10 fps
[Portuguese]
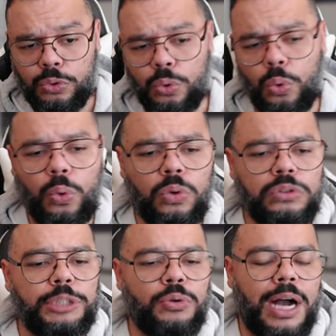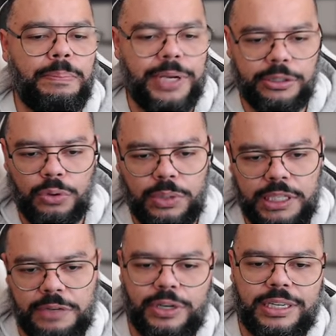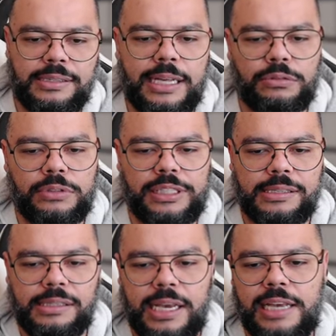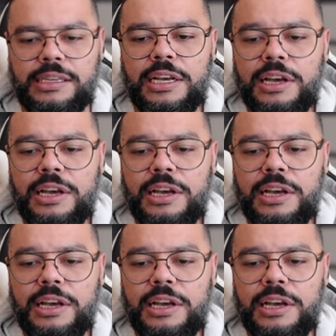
o último capítulo, quando ele for lançado no dia 6,